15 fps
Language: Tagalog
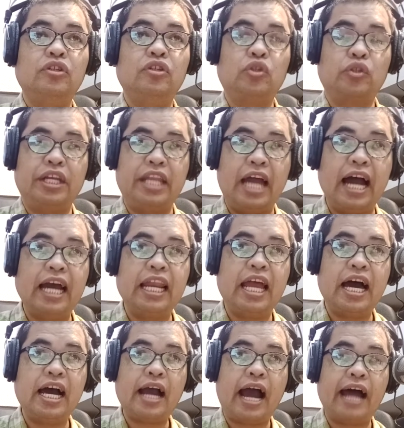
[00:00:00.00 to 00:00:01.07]
so
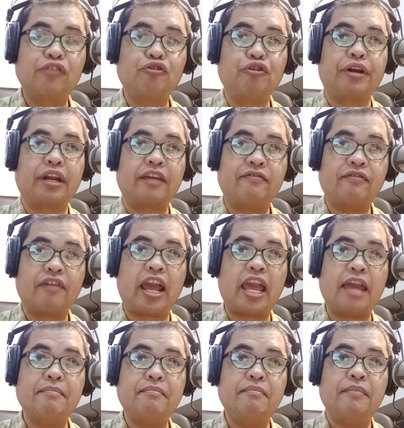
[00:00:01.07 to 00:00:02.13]
kinahanglang ato
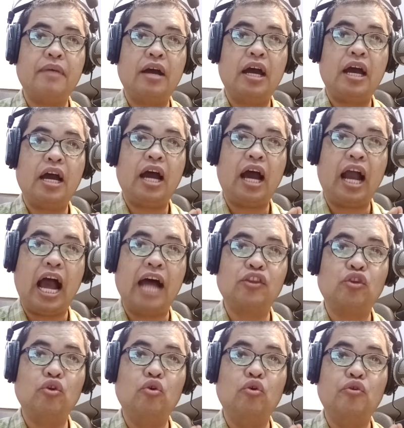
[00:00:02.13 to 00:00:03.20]
i-reframe ang
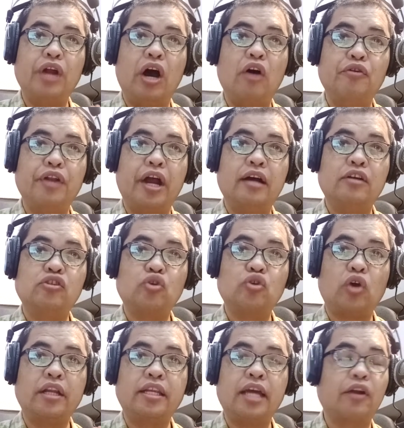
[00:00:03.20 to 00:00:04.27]
atong hunahuna
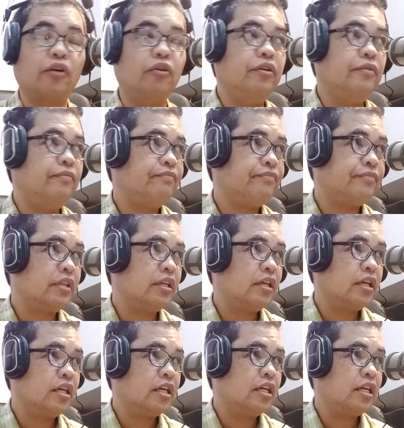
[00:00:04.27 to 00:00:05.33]
sukad karon
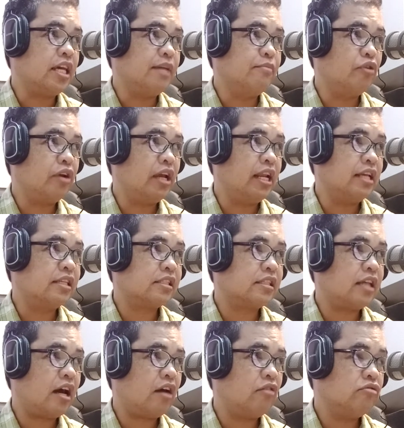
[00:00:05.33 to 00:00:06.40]
imong
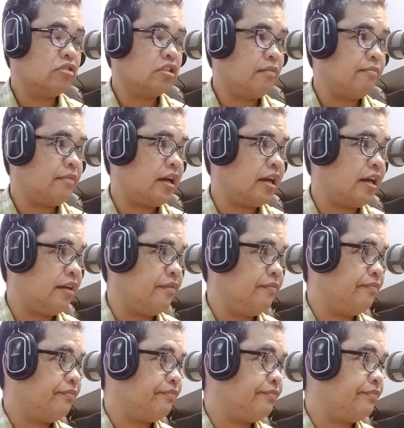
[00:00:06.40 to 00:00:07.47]
ilista unsa may
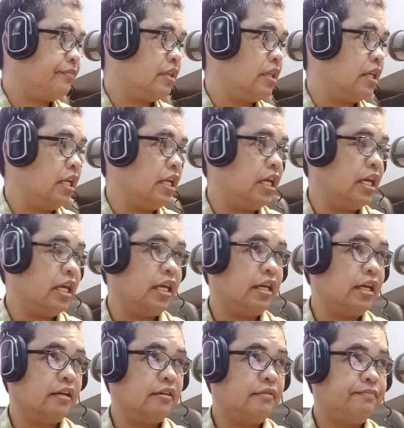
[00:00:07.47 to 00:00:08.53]

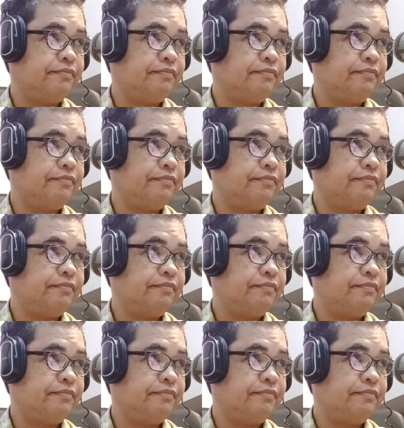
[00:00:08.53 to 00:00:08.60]
kining